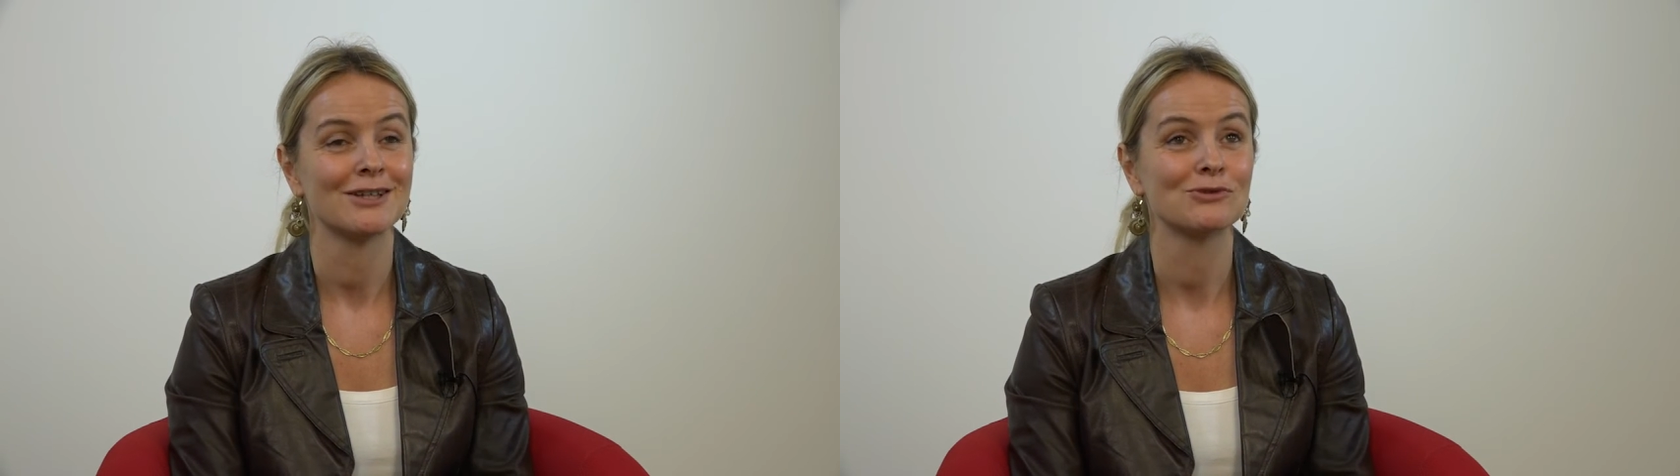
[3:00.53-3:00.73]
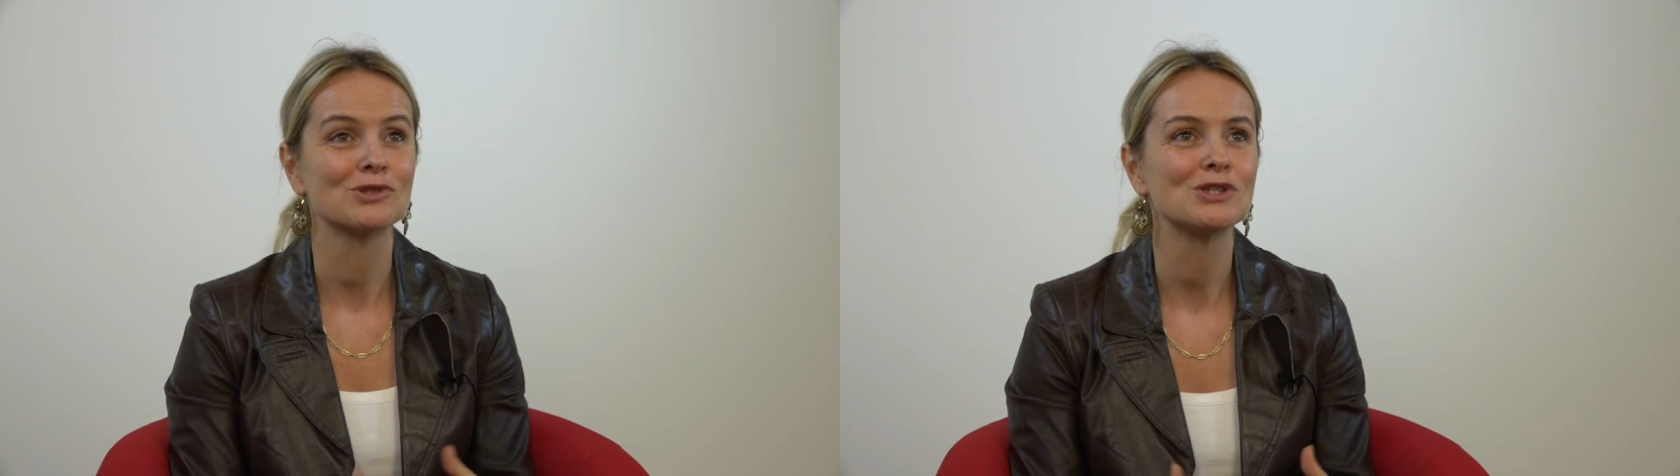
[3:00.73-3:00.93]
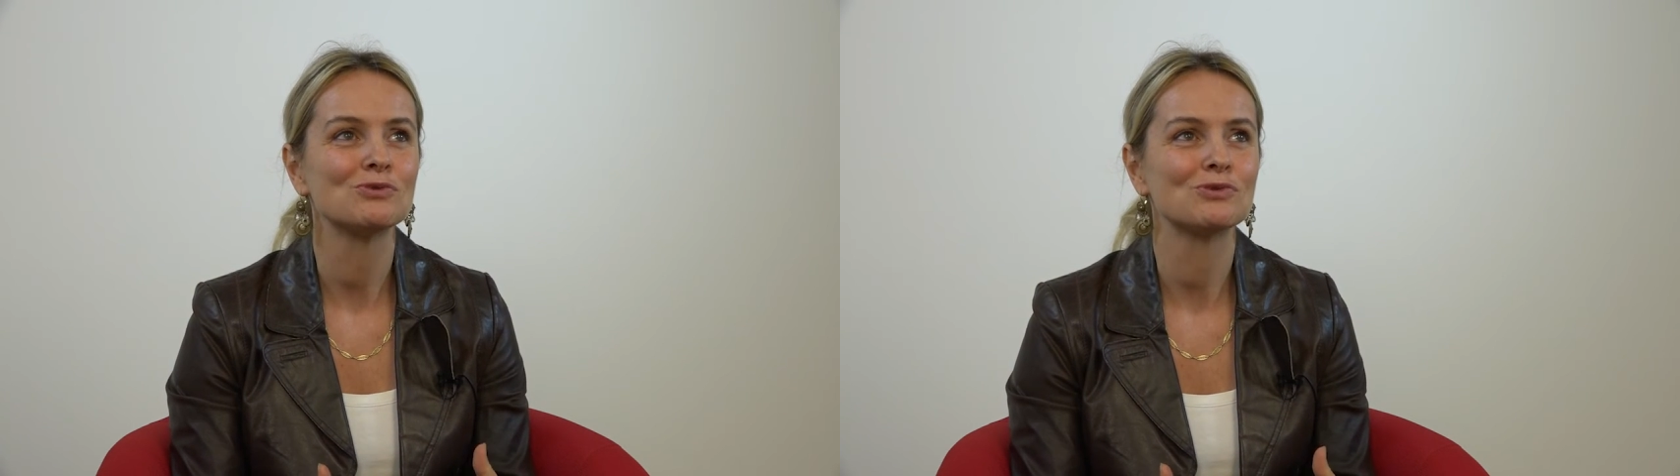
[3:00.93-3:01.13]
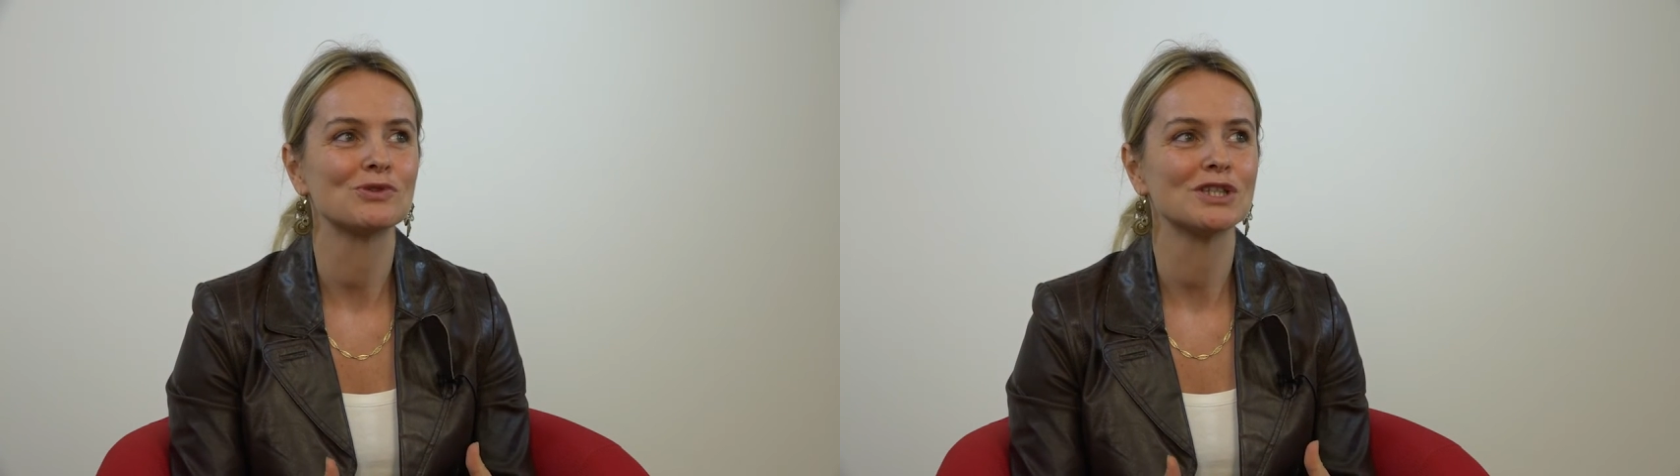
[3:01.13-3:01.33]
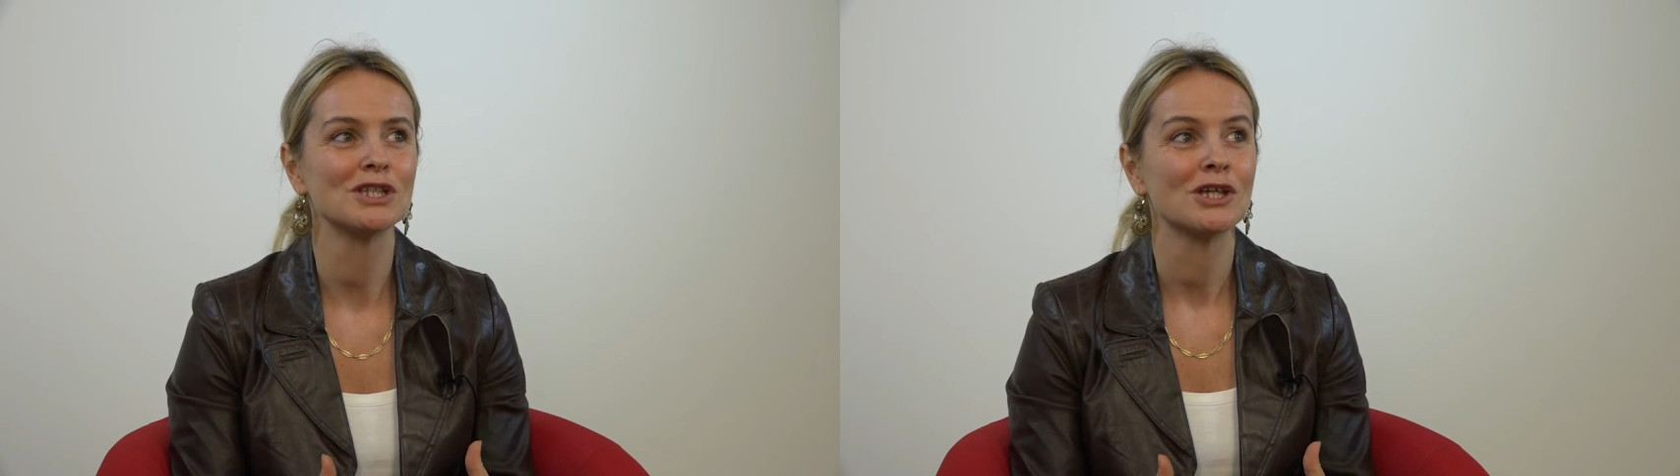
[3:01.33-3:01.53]
Donc ils nous ont
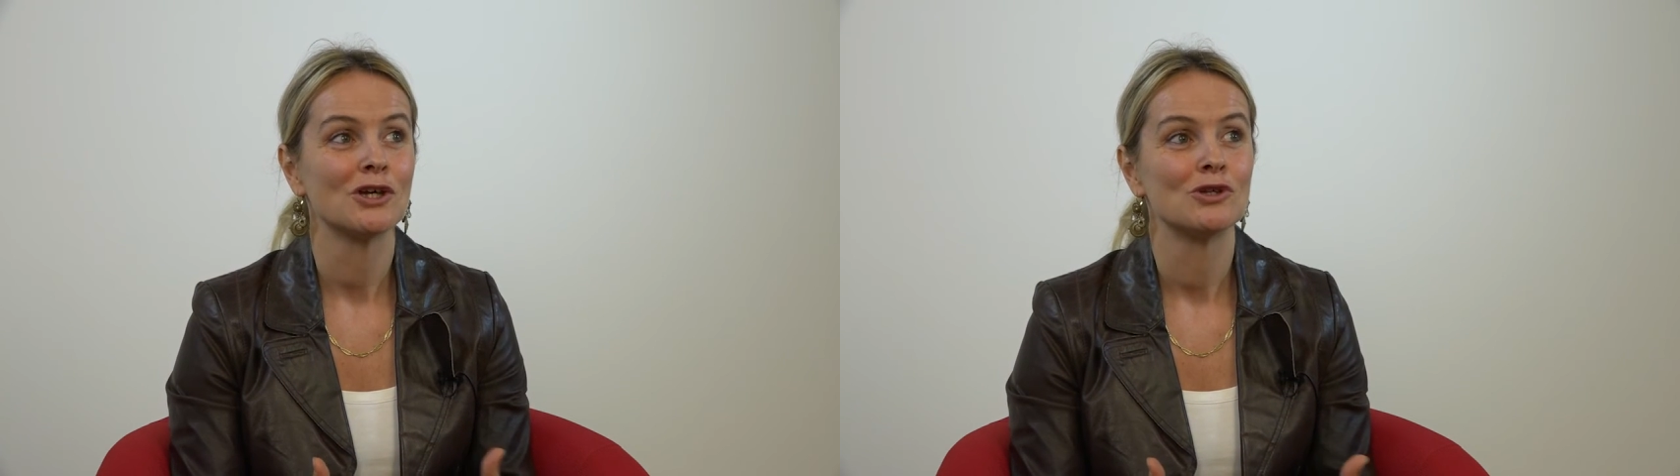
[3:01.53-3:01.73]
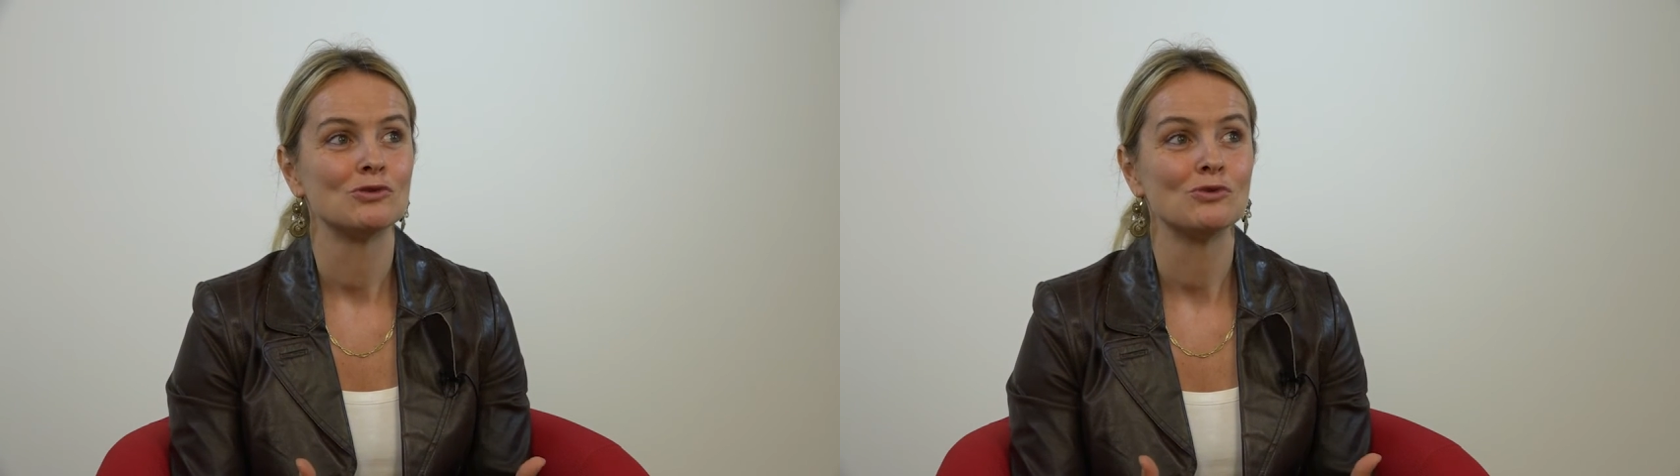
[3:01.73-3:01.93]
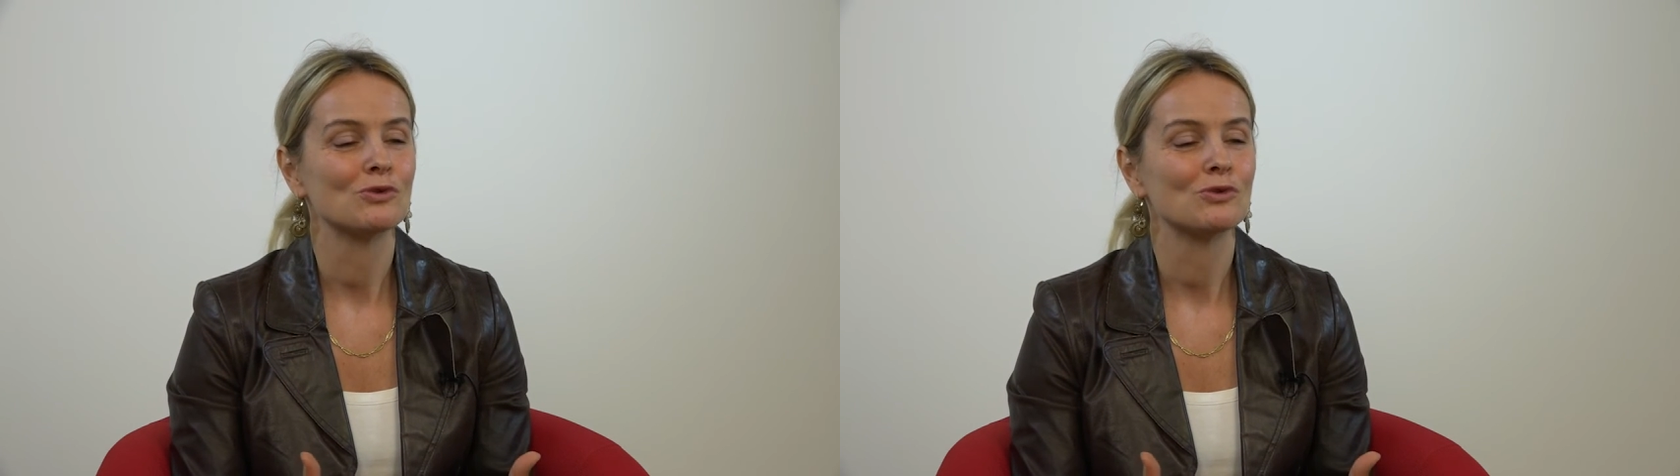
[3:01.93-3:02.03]
dit, nous,